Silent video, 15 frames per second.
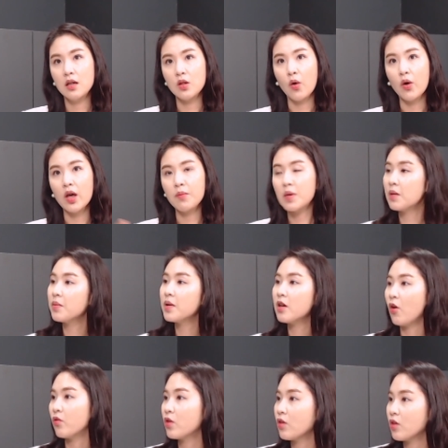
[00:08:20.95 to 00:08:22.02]
너의
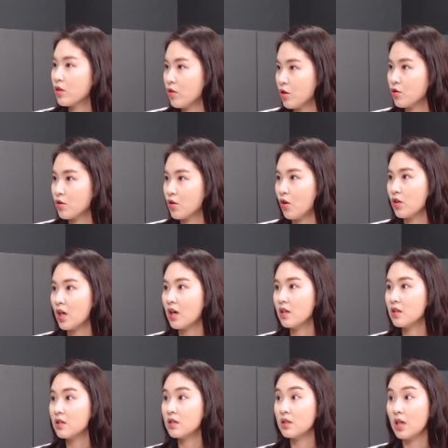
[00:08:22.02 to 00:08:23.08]
비빌 언덕이 돼줄
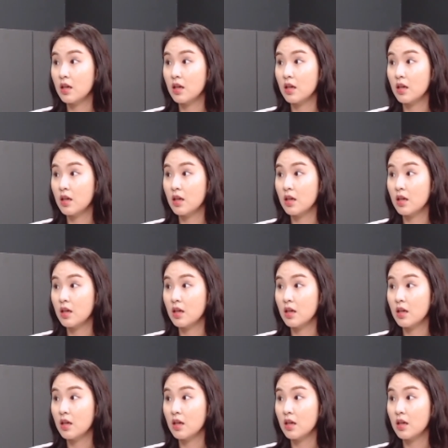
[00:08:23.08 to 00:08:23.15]
거다라는